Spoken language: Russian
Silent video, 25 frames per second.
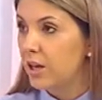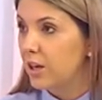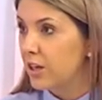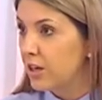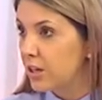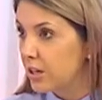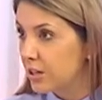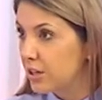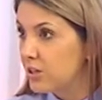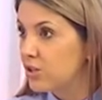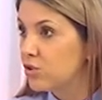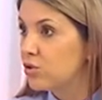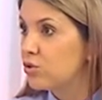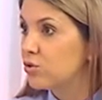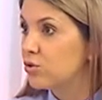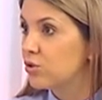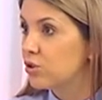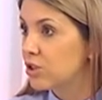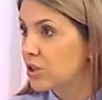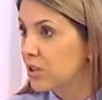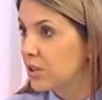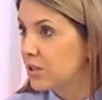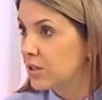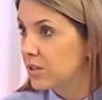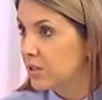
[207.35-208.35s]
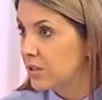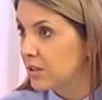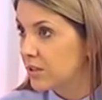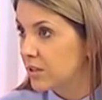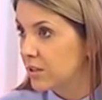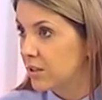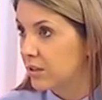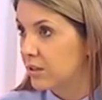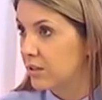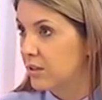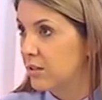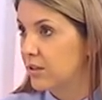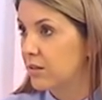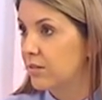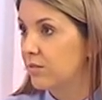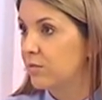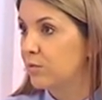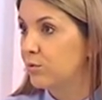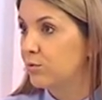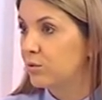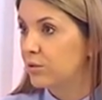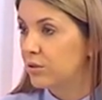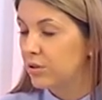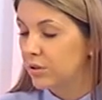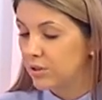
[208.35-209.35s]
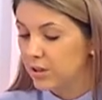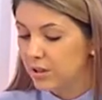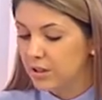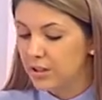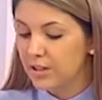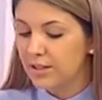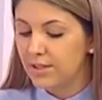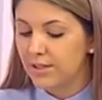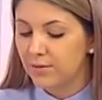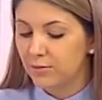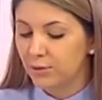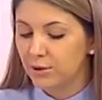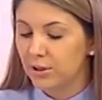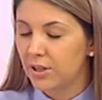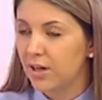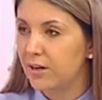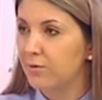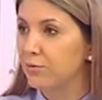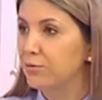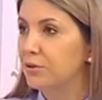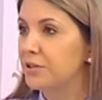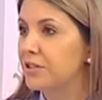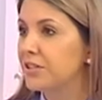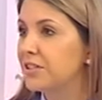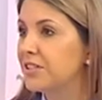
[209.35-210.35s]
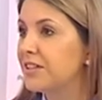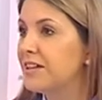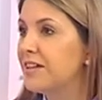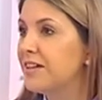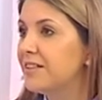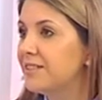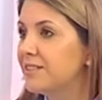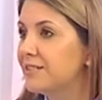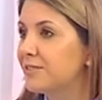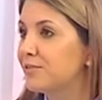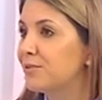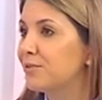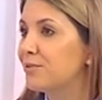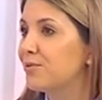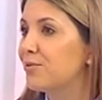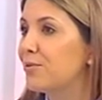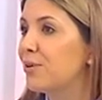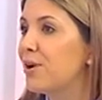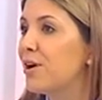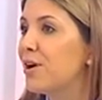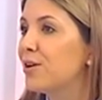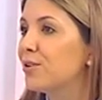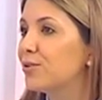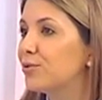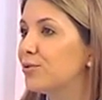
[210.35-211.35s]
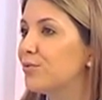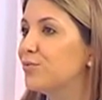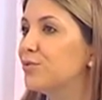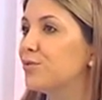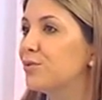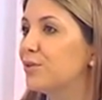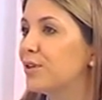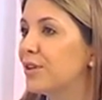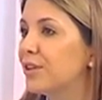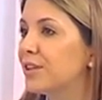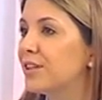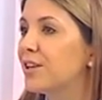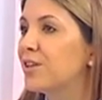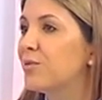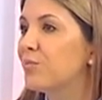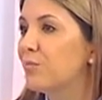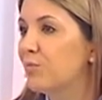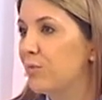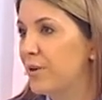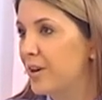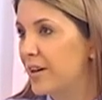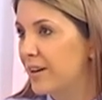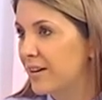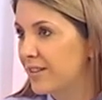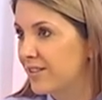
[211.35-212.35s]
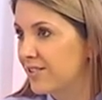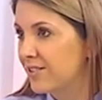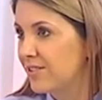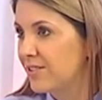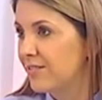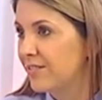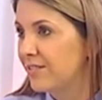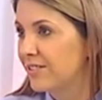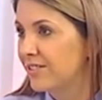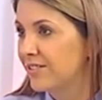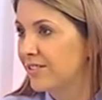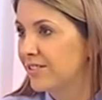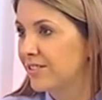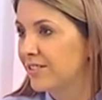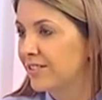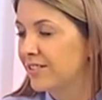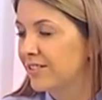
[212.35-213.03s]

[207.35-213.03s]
И есть еще частный сектор. Вот если вот так вот разделить разделить их, то кто все-таки наиболее активен?